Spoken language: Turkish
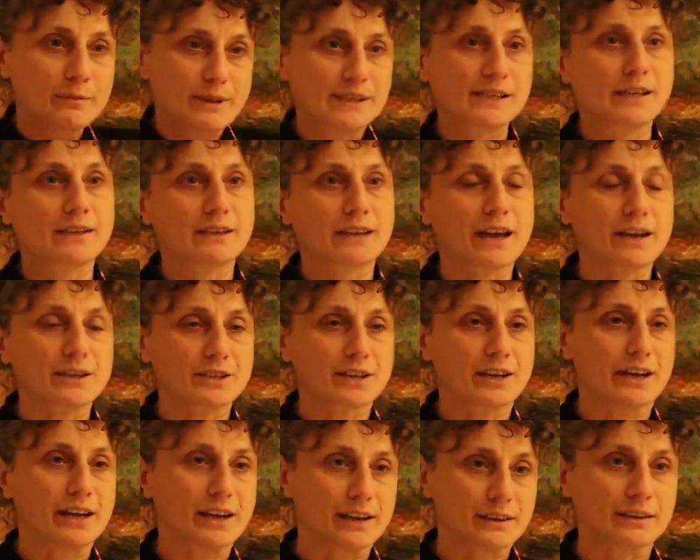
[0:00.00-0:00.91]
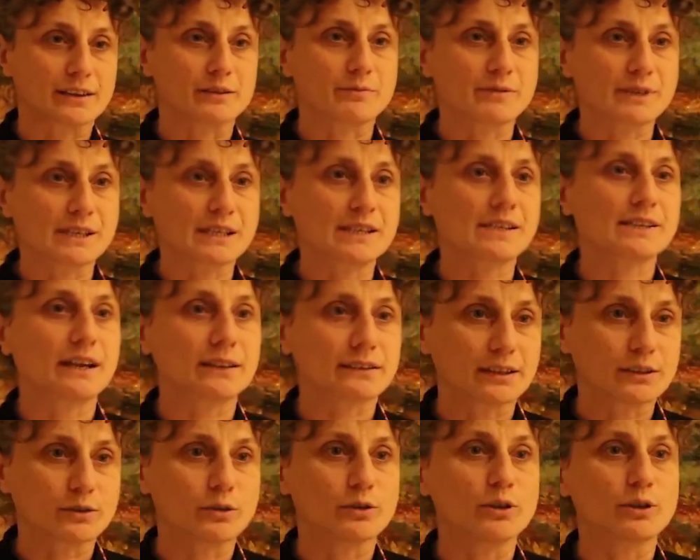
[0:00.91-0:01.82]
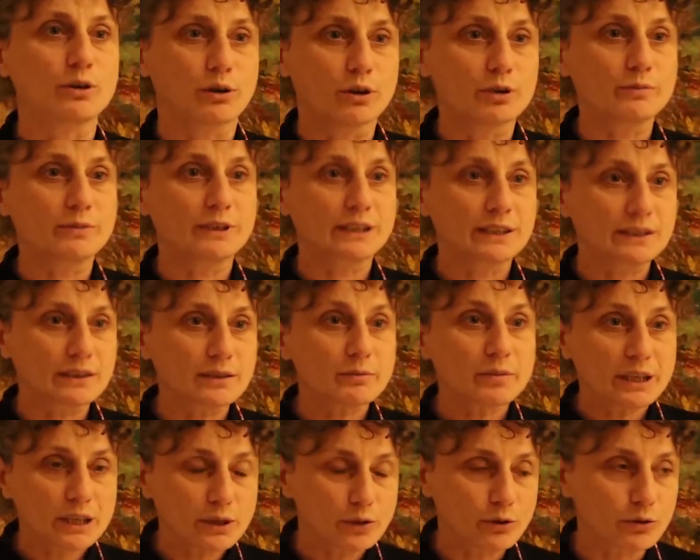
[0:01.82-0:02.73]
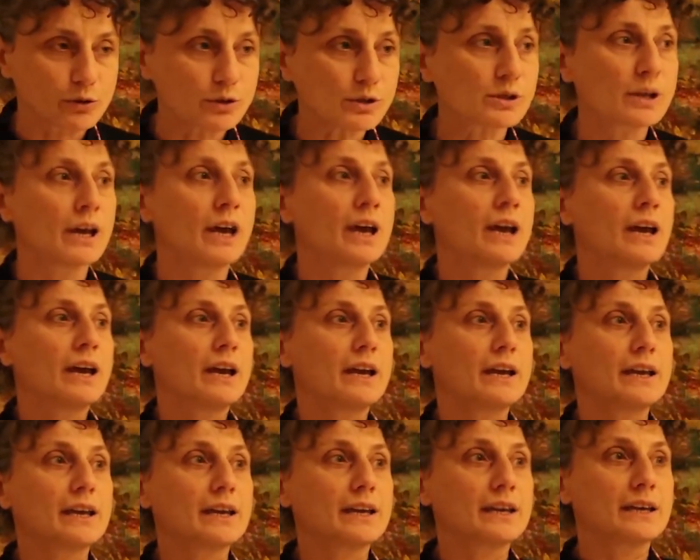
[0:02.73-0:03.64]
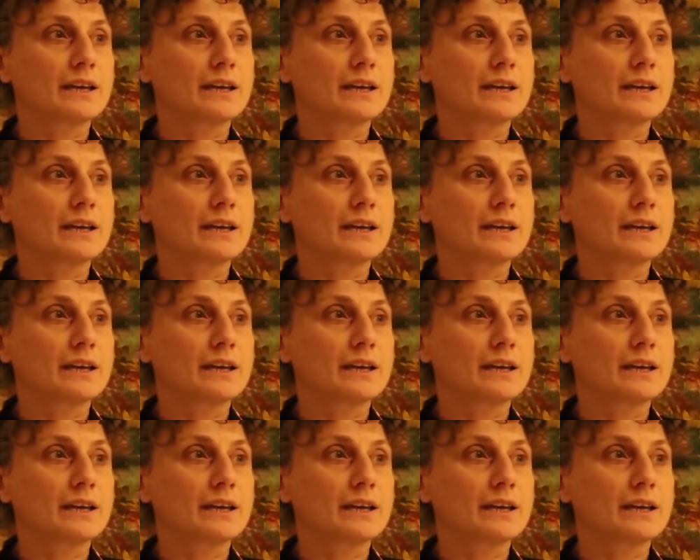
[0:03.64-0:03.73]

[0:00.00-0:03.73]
biz gerçek hayatlarımızda zaten öyle olmadığını biliyoruz. E,